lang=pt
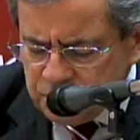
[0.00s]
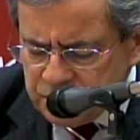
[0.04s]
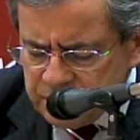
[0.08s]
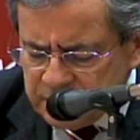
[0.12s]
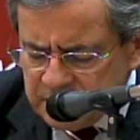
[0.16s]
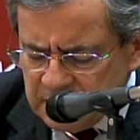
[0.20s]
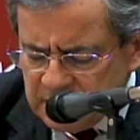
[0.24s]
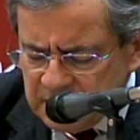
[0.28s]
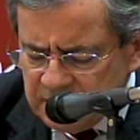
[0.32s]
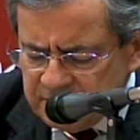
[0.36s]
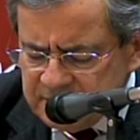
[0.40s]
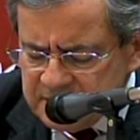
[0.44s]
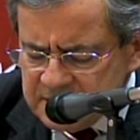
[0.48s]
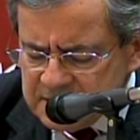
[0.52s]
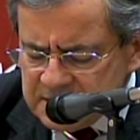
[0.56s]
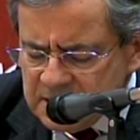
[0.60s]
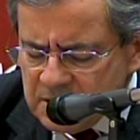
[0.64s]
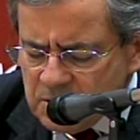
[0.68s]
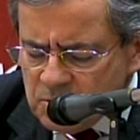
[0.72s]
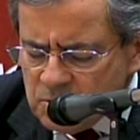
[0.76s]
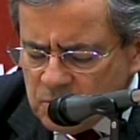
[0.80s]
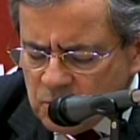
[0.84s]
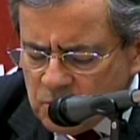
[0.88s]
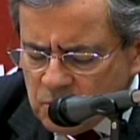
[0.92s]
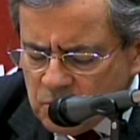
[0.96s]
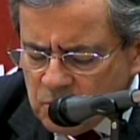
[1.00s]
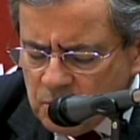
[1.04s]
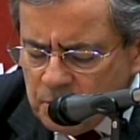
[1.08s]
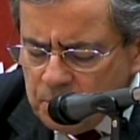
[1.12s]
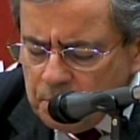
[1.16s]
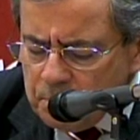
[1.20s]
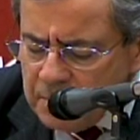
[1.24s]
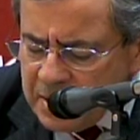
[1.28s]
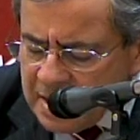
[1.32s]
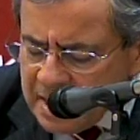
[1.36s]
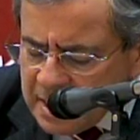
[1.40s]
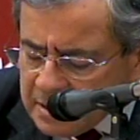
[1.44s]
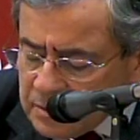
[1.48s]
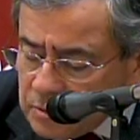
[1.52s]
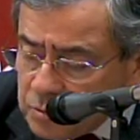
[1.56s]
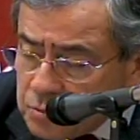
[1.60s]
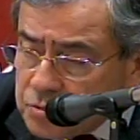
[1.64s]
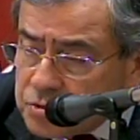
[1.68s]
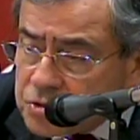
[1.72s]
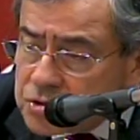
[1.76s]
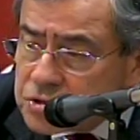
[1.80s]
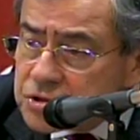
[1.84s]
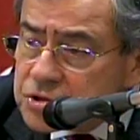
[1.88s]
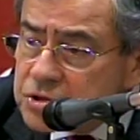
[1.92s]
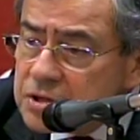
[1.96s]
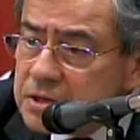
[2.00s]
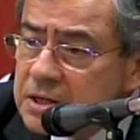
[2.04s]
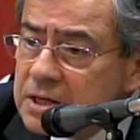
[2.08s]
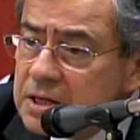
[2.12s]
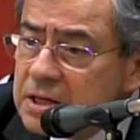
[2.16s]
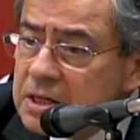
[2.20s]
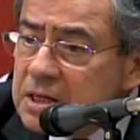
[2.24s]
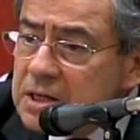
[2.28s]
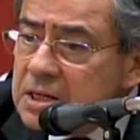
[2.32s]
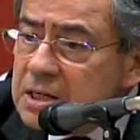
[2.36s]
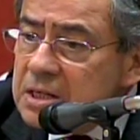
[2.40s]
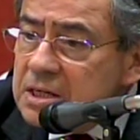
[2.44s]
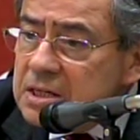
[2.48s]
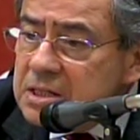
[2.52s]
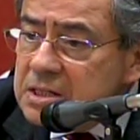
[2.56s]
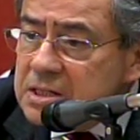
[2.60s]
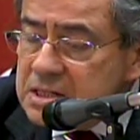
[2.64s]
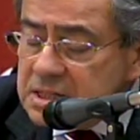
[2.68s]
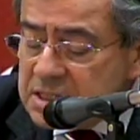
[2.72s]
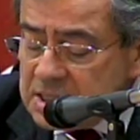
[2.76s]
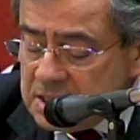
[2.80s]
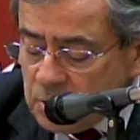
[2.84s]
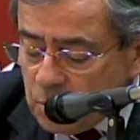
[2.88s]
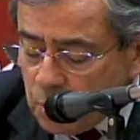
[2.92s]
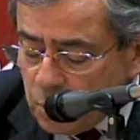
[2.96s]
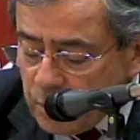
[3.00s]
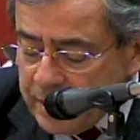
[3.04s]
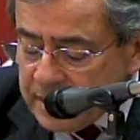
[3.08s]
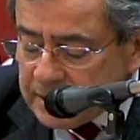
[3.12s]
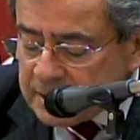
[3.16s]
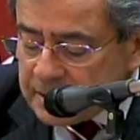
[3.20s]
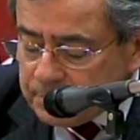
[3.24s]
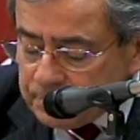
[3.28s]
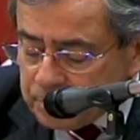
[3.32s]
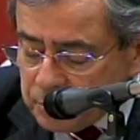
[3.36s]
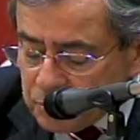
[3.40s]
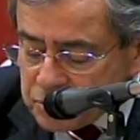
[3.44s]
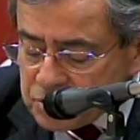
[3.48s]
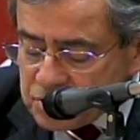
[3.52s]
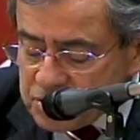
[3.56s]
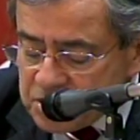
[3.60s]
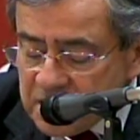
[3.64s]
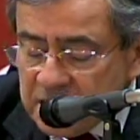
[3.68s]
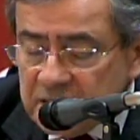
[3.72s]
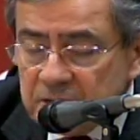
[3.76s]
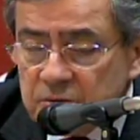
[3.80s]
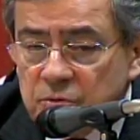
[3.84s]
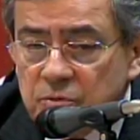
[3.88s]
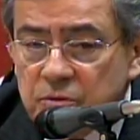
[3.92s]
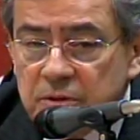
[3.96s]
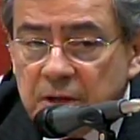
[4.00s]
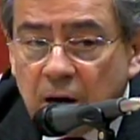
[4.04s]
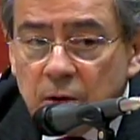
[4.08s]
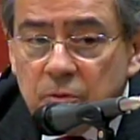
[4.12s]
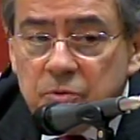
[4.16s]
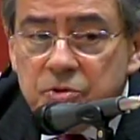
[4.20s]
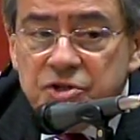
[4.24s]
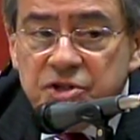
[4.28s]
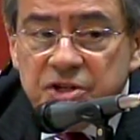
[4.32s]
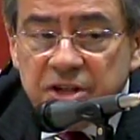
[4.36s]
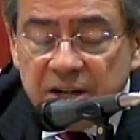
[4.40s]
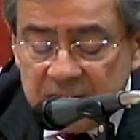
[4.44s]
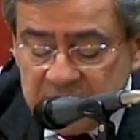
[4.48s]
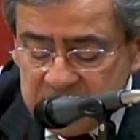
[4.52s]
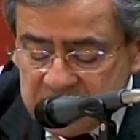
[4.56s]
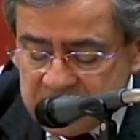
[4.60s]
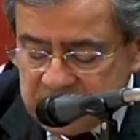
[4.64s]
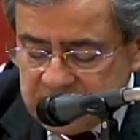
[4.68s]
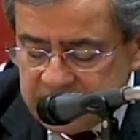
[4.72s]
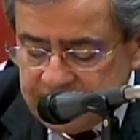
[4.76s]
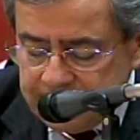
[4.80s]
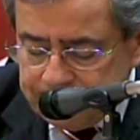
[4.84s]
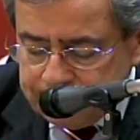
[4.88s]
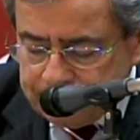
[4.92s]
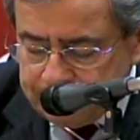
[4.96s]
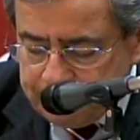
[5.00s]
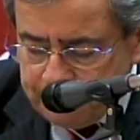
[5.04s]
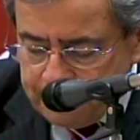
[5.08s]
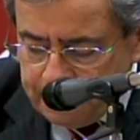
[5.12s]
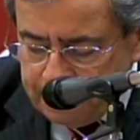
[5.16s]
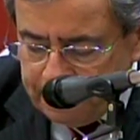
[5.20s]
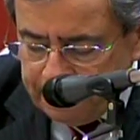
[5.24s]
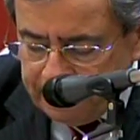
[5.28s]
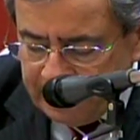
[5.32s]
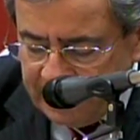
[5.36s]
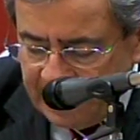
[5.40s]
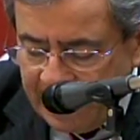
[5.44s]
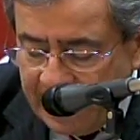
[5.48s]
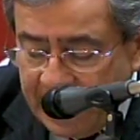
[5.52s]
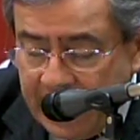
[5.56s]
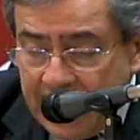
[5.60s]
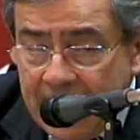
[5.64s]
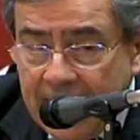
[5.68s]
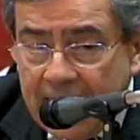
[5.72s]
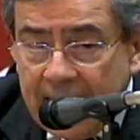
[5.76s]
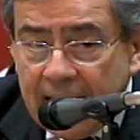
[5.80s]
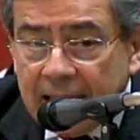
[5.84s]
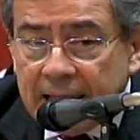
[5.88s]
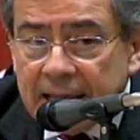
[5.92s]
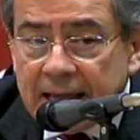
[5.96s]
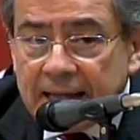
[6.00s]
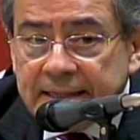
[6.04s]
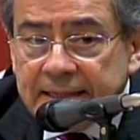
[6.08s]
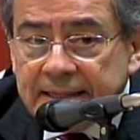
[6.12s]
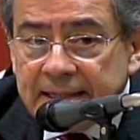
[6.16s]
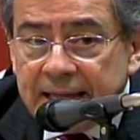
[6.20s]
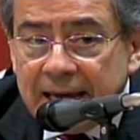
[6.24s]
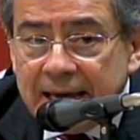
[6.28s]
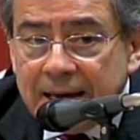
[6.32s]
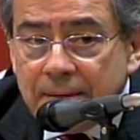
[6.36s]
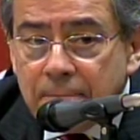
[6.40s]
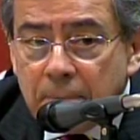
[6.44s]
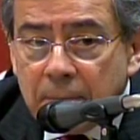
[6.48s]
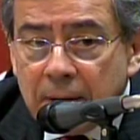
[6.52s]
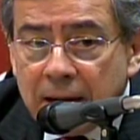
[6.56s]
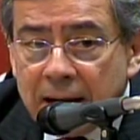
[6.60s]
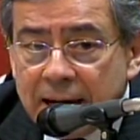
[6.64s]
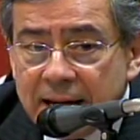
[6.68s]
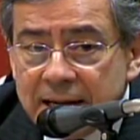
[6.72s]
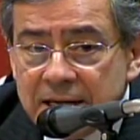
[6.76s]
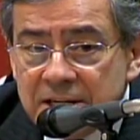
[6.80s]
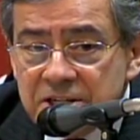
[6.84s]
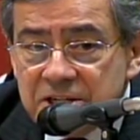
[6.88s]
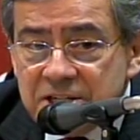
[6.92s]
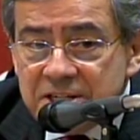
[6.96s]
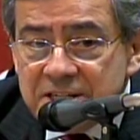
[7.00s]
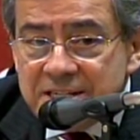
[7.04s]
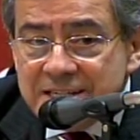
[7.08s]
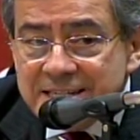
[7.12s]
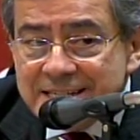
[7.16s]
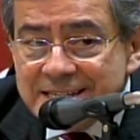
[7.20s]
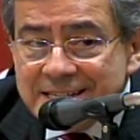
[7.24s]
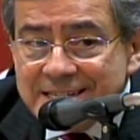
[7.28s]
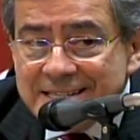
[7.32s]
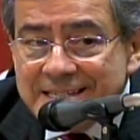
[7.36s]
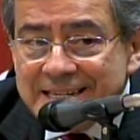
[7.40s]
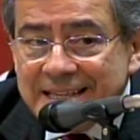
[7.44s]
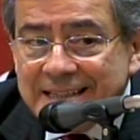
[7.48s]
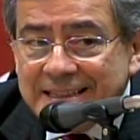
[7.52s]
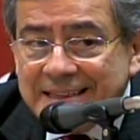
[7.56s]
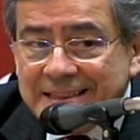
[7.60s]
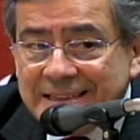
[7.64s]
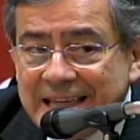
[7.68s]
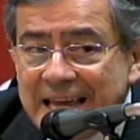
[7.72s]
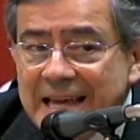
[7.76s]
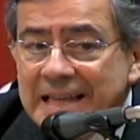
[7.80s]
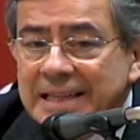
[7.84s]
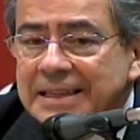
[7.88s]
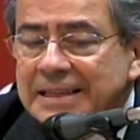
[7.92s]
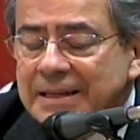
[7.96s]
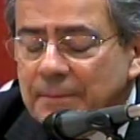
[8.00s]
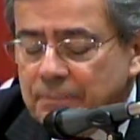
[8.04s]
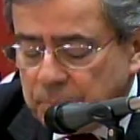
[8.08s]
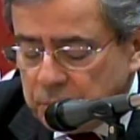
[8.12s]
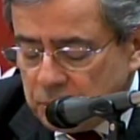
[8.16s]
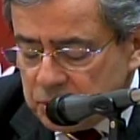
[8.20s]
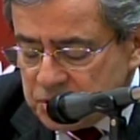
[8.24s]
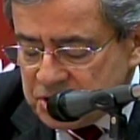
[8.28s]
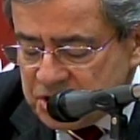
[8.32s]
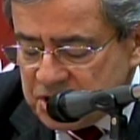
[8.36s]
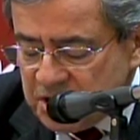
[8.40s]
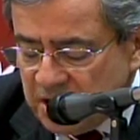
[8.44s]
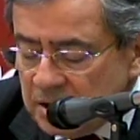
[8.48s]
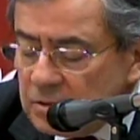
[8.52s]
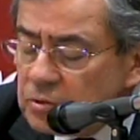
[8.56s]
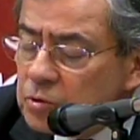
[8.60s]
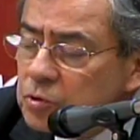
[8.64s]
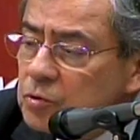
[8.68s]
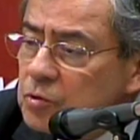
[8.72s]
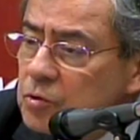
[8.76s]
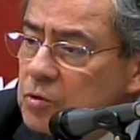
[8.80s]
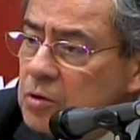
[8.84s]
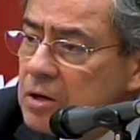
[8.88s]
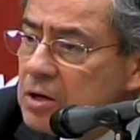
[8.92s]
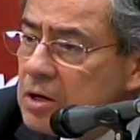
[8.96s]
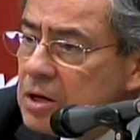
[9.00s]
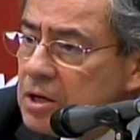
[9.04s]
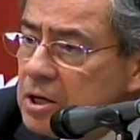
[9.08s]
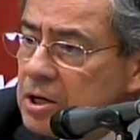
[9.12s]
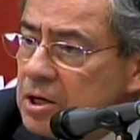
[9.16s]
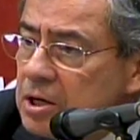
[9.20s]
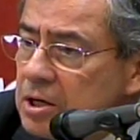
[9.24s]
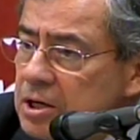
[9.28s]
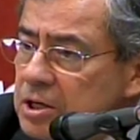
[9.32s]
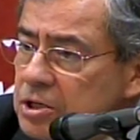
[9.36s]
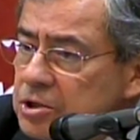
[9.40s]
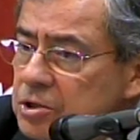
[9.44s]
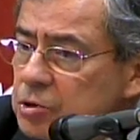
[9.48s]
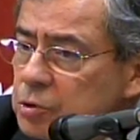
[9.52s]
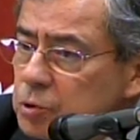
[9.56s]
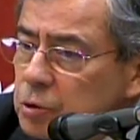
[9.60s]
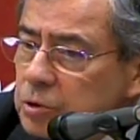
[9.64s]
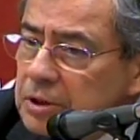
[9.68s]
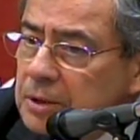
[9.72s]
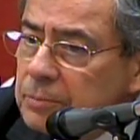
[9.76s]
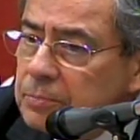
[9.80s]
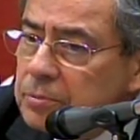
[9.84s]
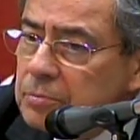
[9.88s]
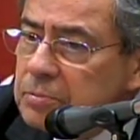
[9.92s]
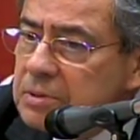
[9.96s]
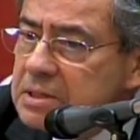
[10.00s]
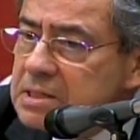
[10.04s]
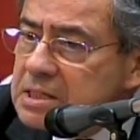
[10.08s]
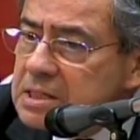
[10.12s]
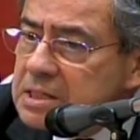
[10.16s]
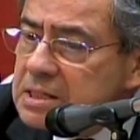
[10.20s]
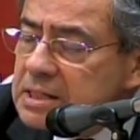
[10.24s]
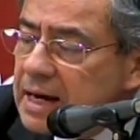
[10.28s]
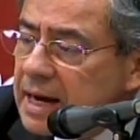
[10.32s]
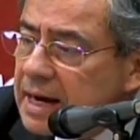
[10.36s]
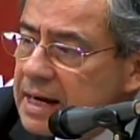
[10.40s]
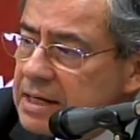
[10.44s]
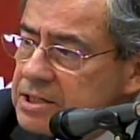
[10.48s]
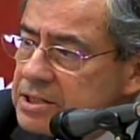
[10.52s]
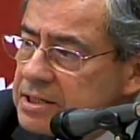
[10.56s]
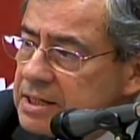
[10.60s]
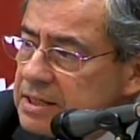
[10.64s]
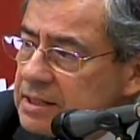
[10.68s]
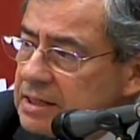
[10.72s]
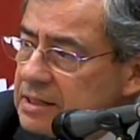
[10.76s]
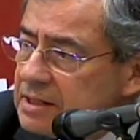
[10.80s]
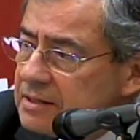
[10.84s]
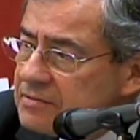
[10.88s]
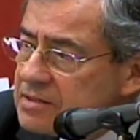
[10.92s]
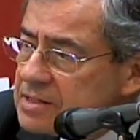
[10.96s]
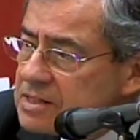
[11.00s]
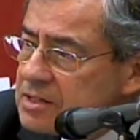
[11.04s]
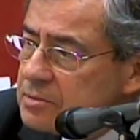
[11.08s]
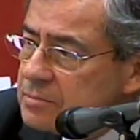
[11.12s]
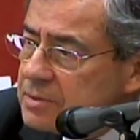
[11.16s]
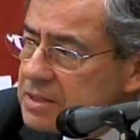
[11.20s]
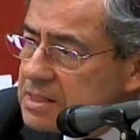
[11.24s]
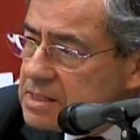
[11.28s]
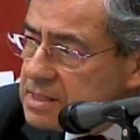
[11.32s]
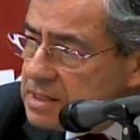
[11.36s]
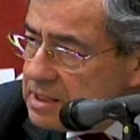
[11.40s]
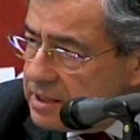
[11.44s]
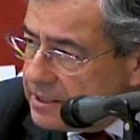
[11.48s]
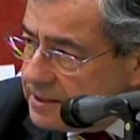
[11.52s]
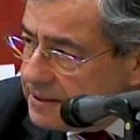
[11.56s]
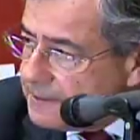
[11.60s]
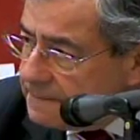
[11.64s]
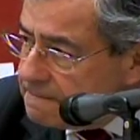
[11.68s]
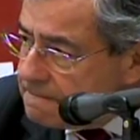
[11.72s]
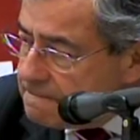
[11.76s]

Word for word: de televisão, com menos de 50% da audiência, ela tem mais de 70% de toda a publicidade na televisão brasileira.